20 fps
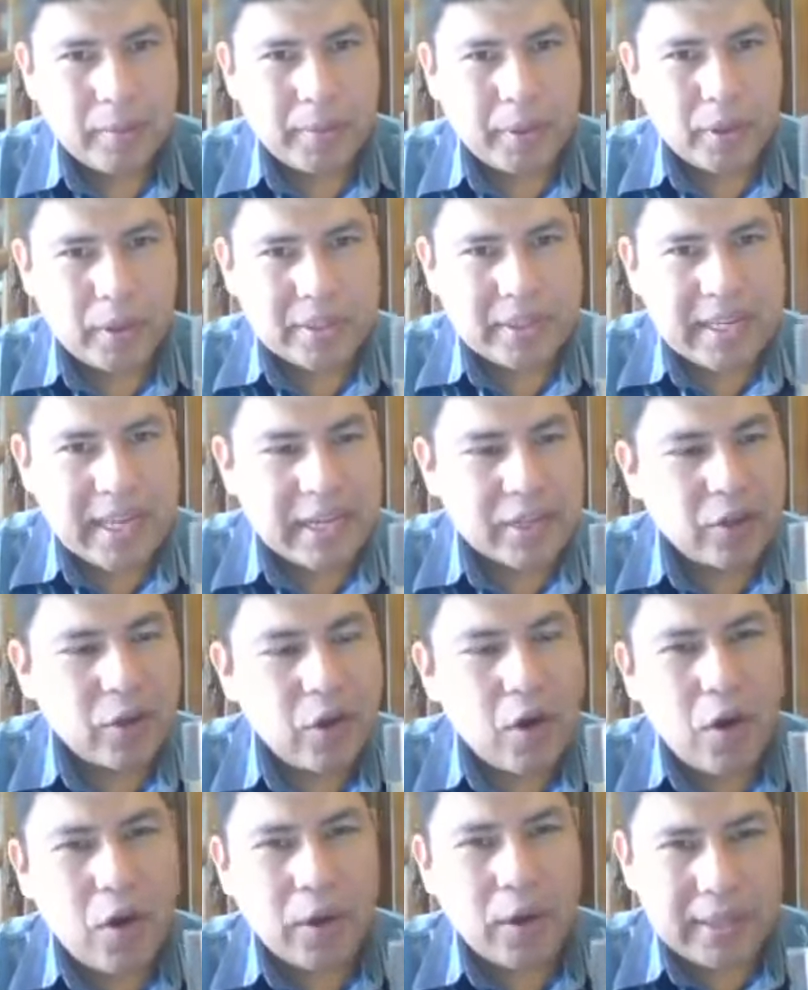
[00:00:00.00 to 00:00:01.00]
Pero decían,
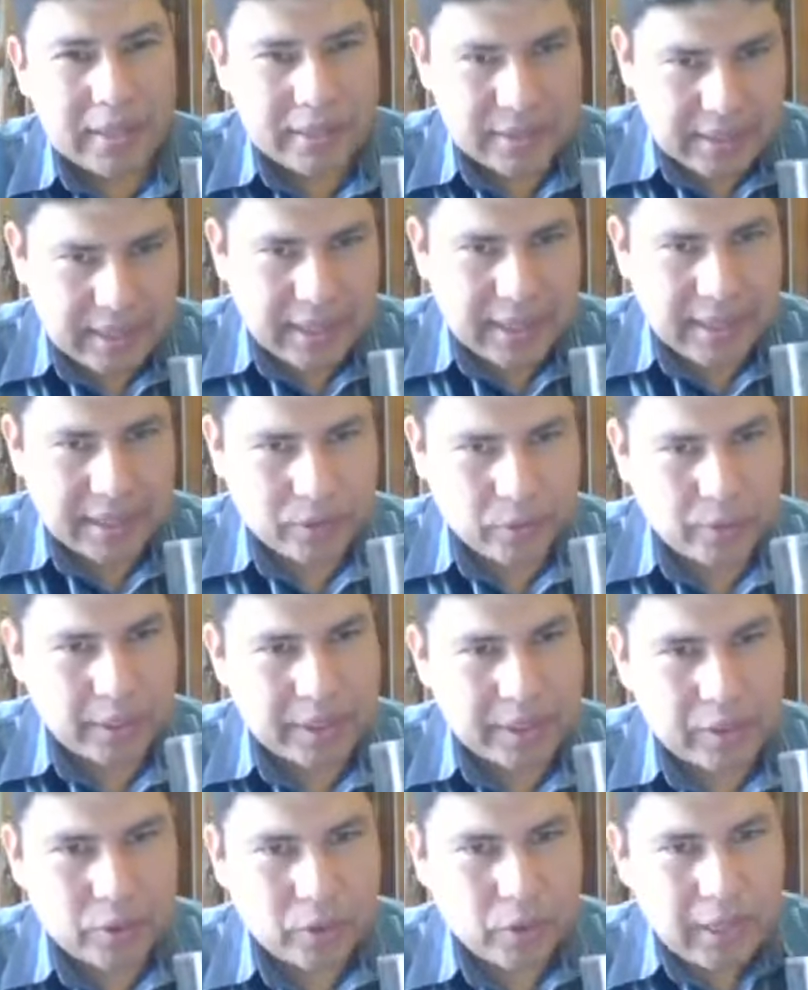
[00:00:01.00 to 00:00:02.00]
no, decía
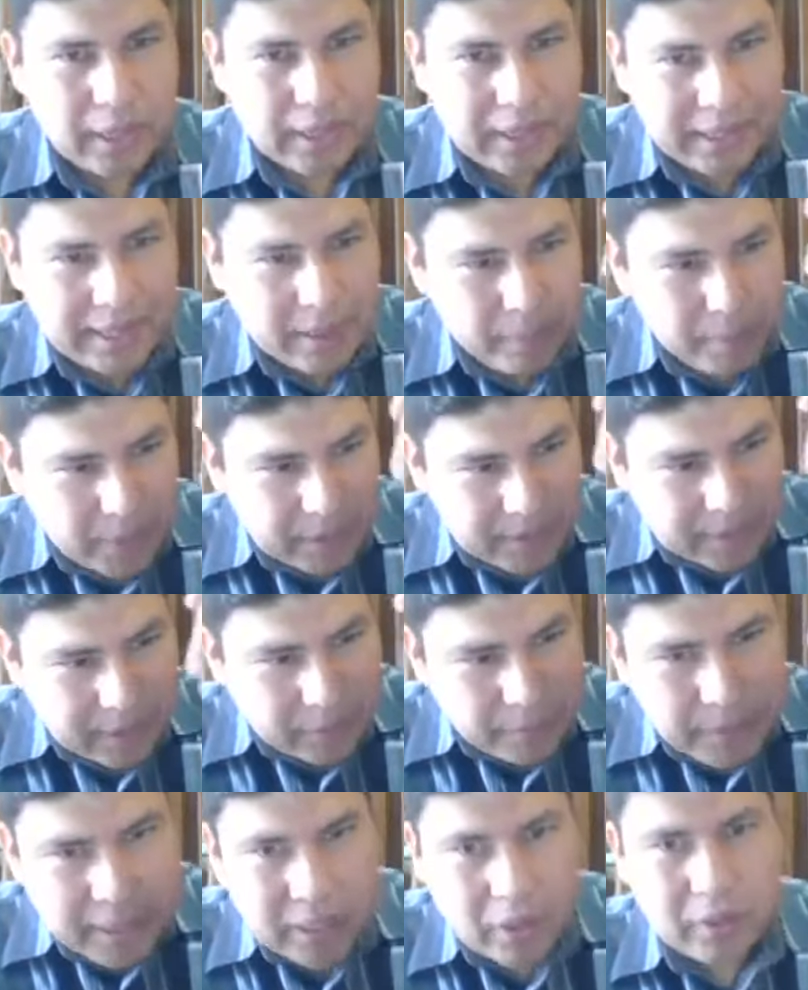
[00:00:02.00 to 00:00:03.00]
Jesucristo, limpien
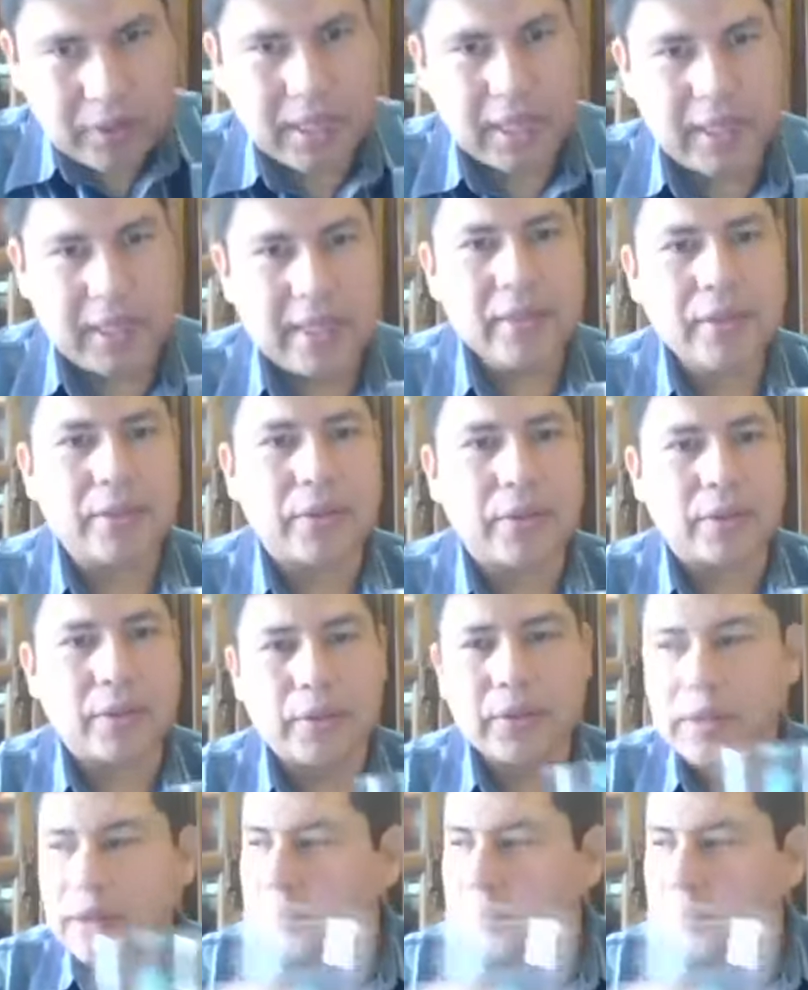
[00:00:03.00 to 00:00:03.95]
también lo de adentro.